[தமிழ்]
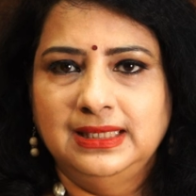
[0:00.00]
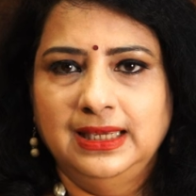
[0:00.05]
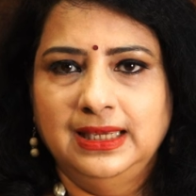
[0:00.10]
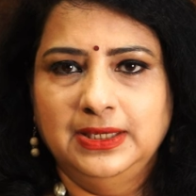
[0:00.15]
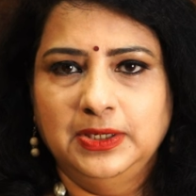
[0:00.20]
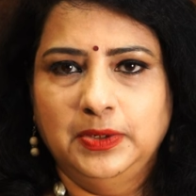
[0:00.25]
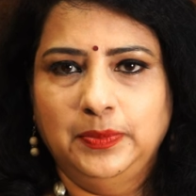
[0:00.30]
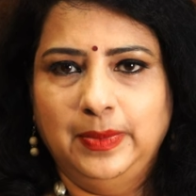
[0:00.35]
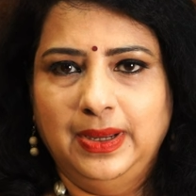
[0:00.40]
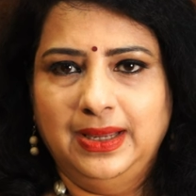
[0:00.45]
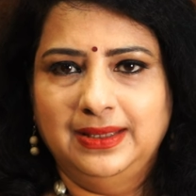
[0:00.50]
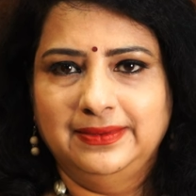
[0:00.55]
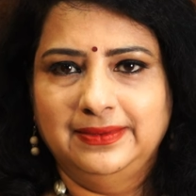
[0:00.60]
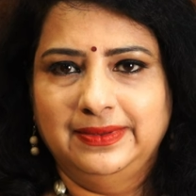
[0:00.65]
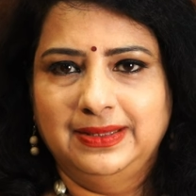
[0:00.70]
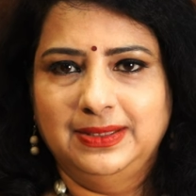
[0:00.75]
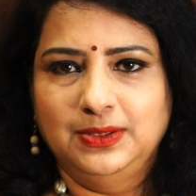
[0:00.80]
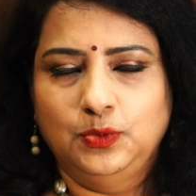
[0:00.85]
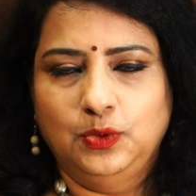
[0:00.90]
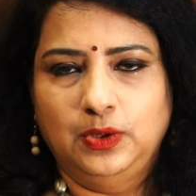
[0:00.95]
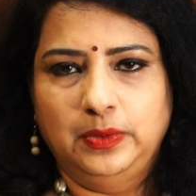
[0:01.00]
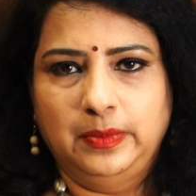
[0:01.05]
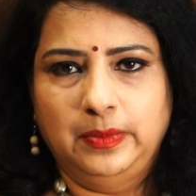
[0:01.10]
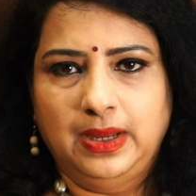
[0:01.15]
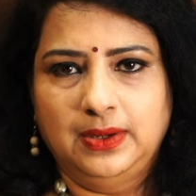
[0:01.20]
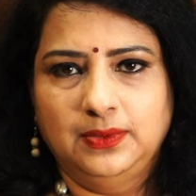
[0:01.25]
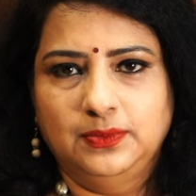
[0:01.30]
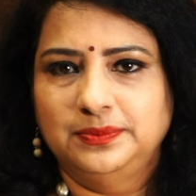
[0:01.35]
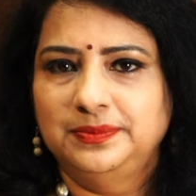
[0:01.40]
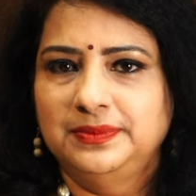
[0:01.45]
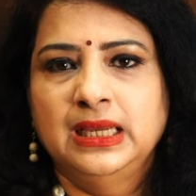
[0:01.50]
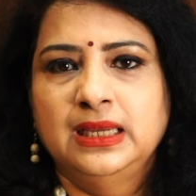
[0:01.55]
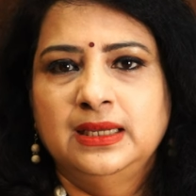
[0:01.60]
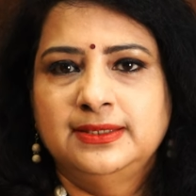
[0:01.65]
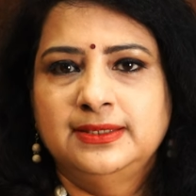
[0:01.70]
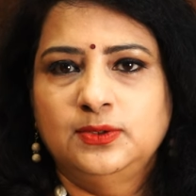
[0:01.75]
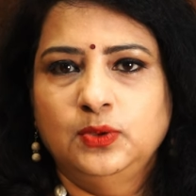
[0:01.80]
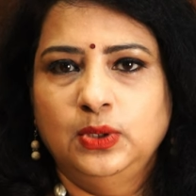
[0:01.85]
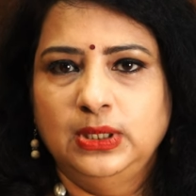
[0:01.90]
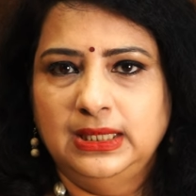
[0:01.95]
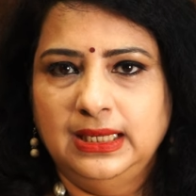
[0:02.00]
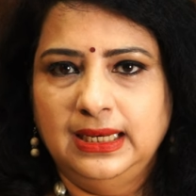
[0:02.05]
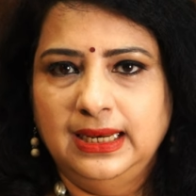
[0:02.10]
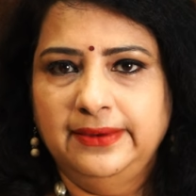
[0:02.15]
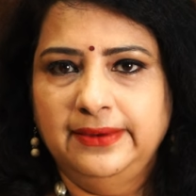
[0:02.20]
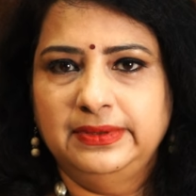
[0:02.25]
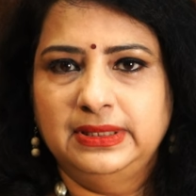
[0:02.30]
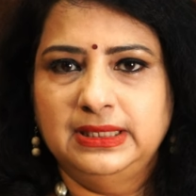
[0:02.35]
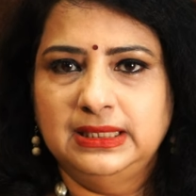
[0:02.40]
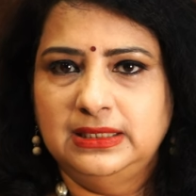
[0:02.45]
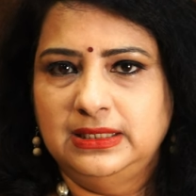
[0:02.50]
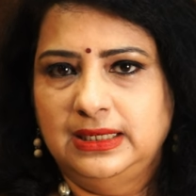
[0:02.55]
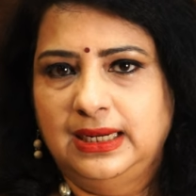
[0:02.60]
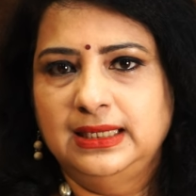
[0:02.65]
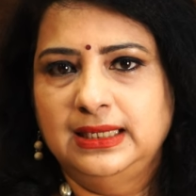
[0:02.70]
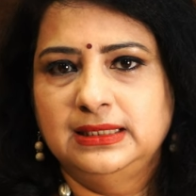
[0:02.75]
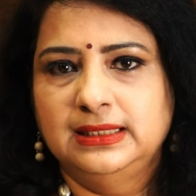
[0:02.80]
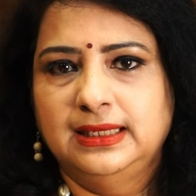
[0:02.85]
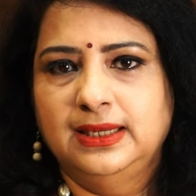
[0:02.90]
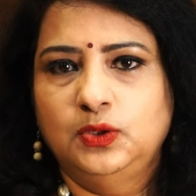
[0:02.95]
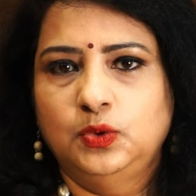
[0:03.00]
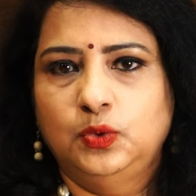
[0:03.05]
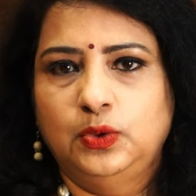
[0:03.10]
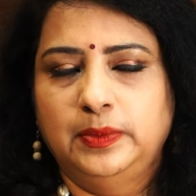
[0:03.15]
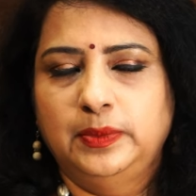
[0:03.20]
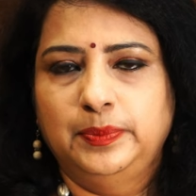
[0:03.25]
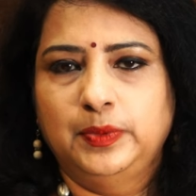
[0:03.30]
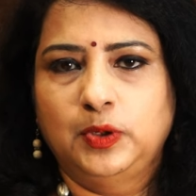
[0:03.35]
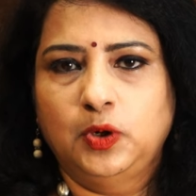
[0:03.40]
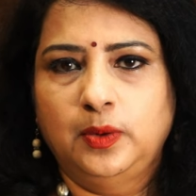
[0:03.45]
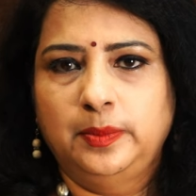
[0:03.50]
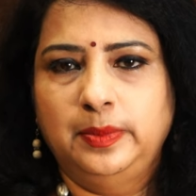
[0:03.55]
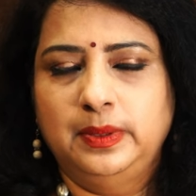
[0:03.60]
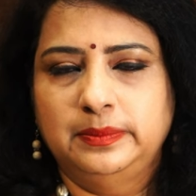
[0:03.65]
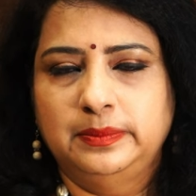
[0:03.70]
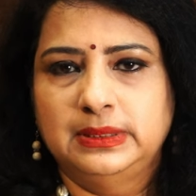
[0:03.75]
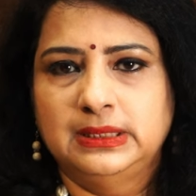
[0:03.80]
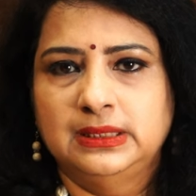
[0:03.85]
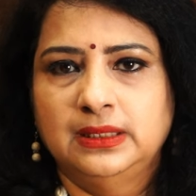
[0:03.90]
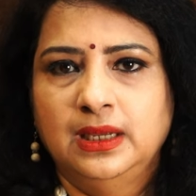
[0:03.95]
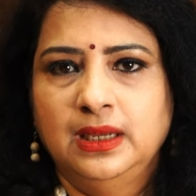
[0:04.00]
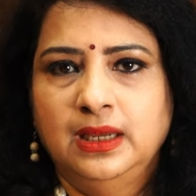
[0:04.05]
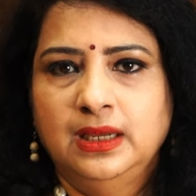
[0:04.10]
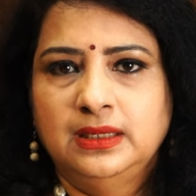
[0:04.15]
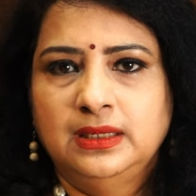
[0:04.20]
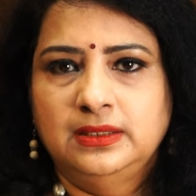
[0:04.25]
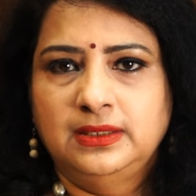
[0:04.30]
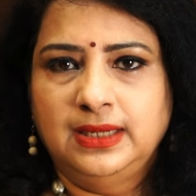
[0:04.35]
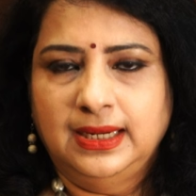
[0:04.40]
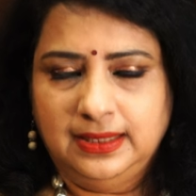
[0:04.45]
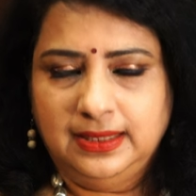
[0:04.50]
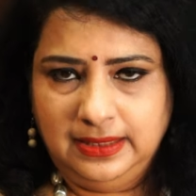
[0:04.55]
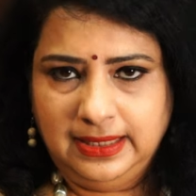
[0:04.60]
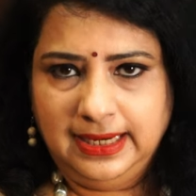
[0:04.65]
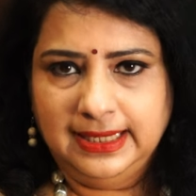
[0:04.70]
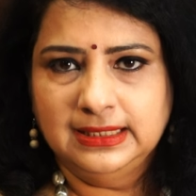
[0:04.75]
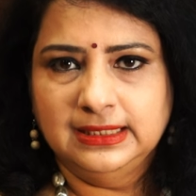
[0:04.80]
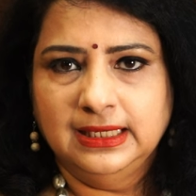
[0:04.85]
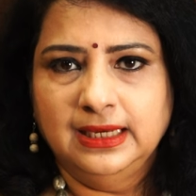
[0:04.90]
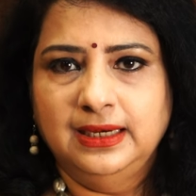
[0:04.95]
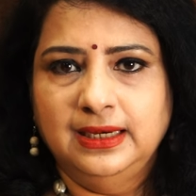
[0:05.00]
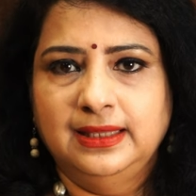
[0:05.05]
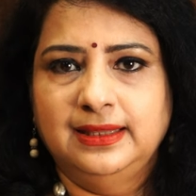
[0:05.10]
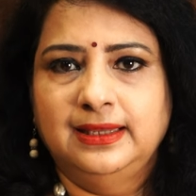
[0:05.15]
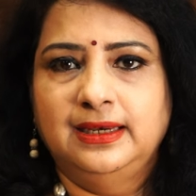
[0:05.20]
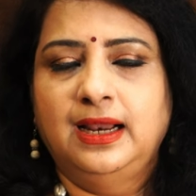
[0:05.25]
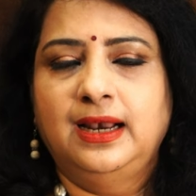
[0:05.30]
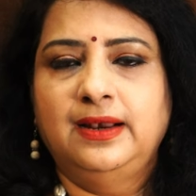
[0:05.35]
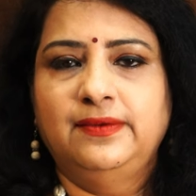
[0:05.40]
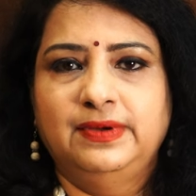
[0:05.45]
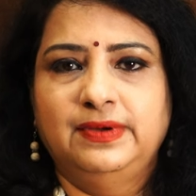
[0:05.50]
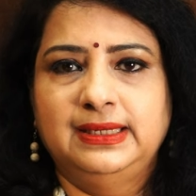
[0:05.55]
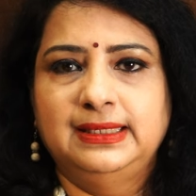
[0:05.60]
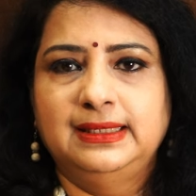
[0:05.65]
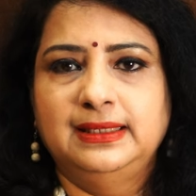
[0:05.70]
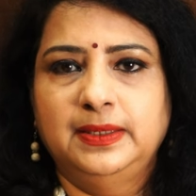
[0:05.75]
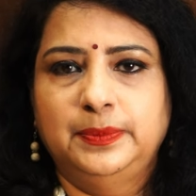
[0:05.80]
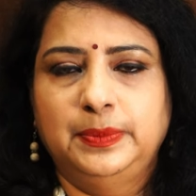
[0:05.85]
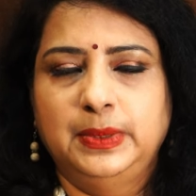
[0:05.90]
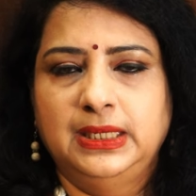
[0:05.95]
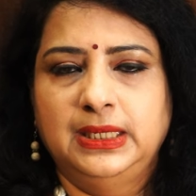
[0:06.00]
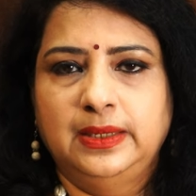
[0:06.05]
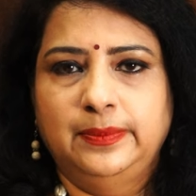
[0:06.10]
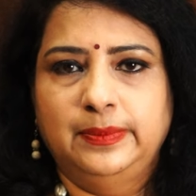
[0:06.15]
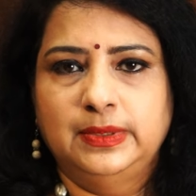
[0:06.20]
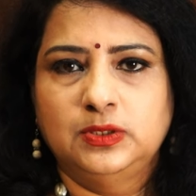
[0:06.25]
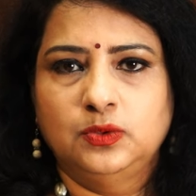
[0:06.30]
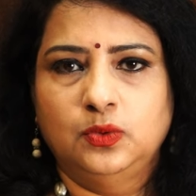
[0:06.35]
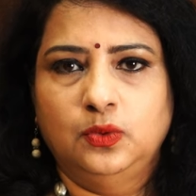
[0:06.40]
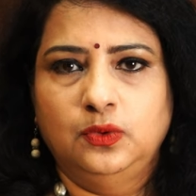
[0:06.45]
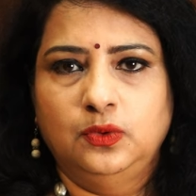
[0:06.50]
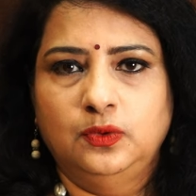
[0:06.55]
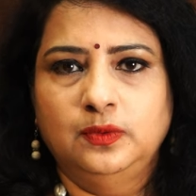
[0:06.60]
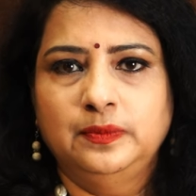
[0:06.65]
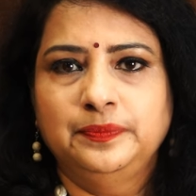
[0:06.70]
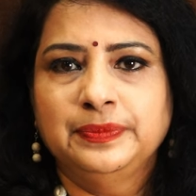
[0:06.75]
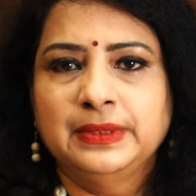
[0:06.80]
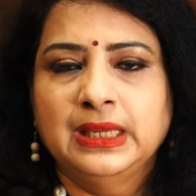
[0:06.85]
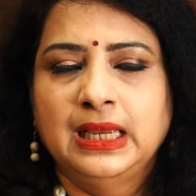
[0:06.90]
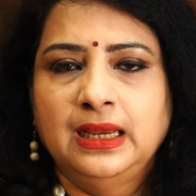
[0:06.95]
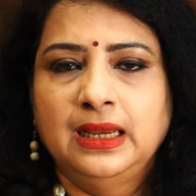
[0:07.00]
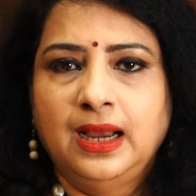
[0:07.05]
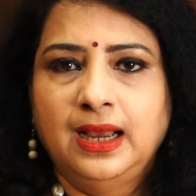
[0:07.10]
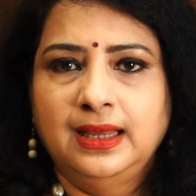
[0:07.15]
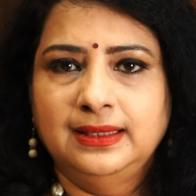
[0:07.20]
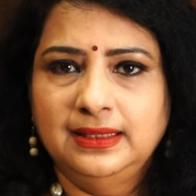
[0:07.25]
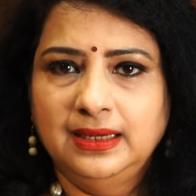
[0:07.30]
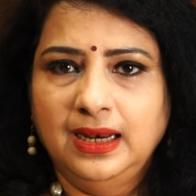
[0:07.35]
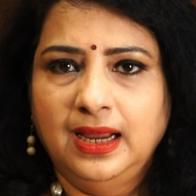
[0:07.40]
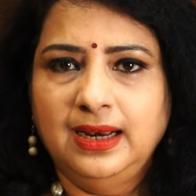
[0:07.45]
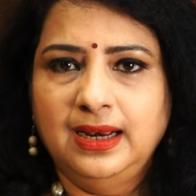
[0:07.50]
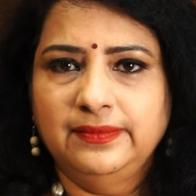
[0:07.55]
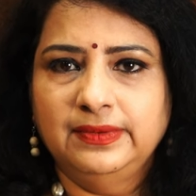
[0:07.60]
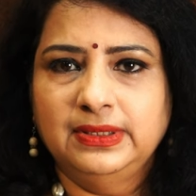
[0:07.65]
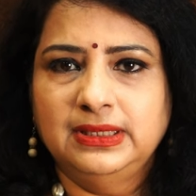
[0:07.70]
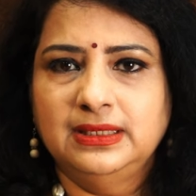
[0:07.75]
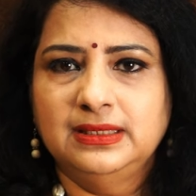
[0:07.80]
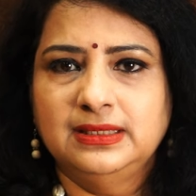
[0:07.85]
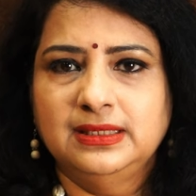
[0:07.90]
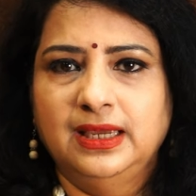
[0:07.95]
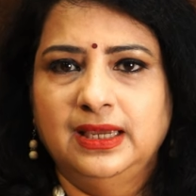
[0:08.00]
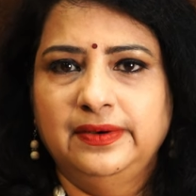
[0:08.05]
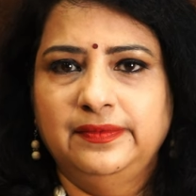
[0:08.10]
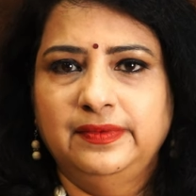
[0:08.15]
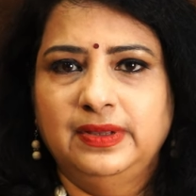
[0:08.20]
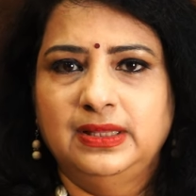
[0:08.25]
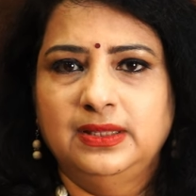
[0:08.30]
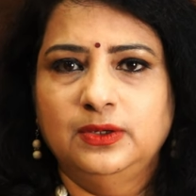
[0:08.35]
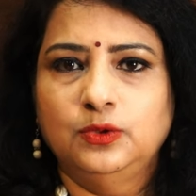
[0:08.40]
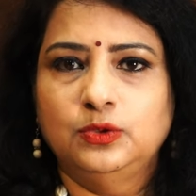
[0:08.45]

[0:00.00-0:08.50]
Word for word: சீக்கிரமாக அது வந்து குணமாகும் ஸோ இதெல்லாம் வந்து ட்ரை ஸ்கின்னோட ப்ராப்ளம்ஸ் ட ட்ரை ஸ்கின் எதனால் வருது அப்படின்னு நம்ம சொன்னோம் அதனால் வந்து ஸ்கின் வந்து